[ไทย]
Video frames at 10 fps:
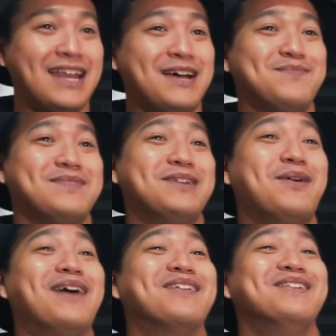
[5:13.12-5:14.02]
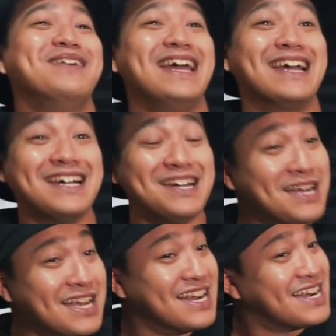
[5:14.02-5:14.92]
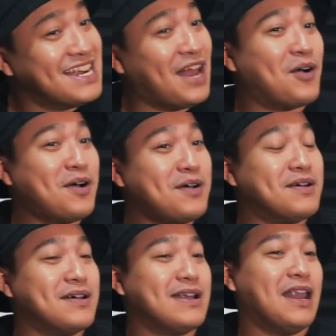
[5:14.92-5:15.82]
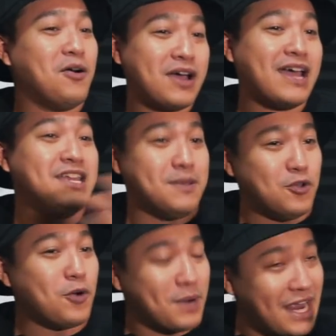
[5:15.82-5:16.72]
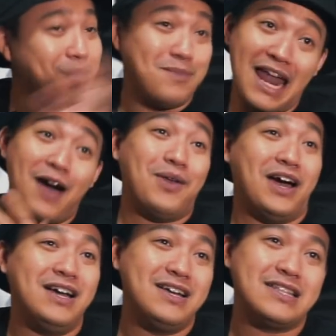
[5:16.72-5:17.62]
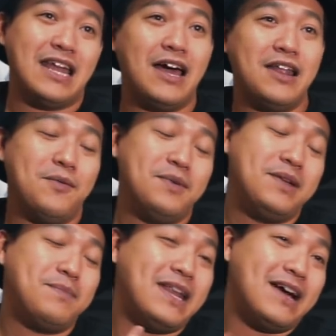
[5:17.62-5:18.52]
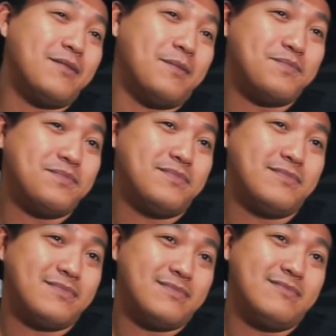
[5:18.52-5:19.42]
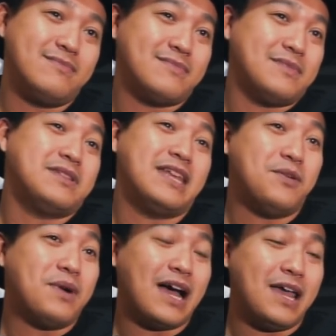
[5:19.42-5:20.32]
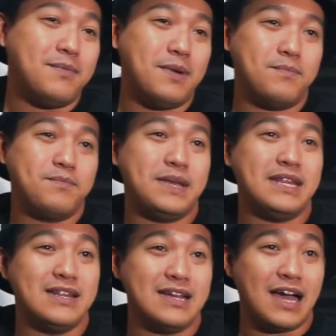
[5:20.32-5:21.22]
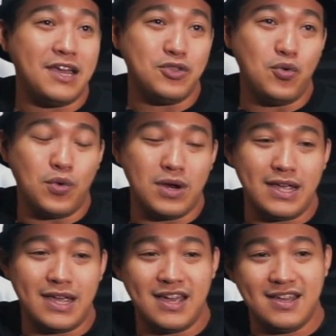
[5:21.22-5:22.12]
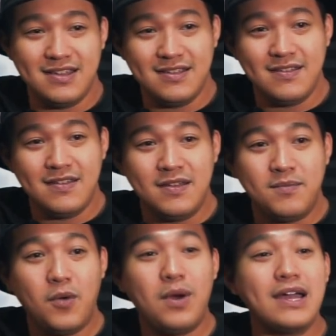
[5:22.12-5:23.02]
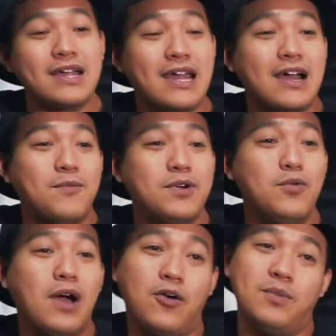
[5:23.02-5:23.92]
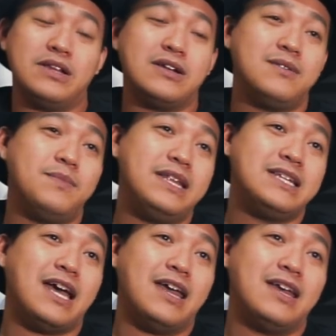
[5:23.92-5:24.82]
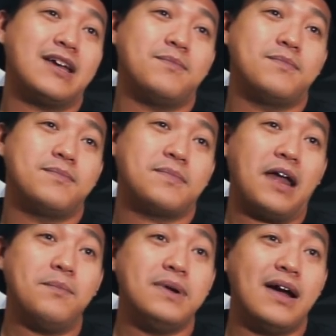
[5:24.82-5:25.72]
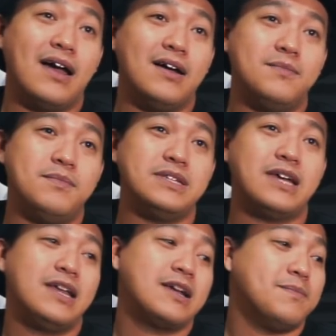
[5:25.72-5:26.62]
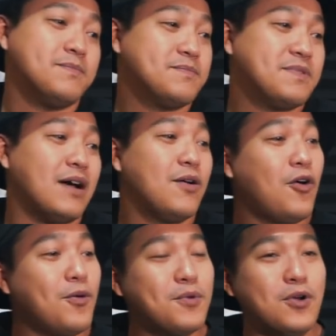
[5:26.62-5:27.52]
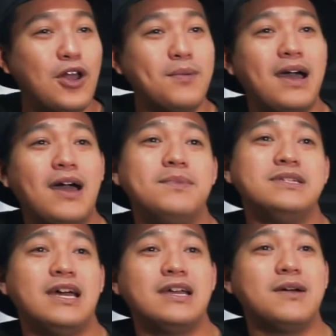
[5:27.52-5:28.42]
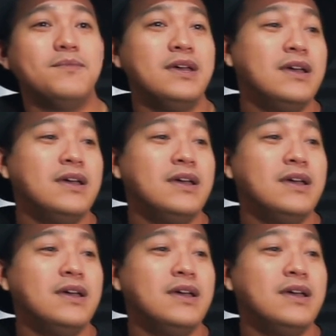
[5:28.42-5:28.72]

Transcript: นนะครับตีความเราเองคือเราก็แค่หยิบยกประเด็นมาเล่านะแต่เราไม่ได้ไปนั่งแบบตีว่าใครแบบผิดหรือใครถูกอะไรเงี้ยเพราะว่าไงคำว่างูเห่ามันก็ไม่ได้ใช้ได้กับการเมืองอ่ะมันใช้กับสังคมคนรอบข้างมันใช้กับ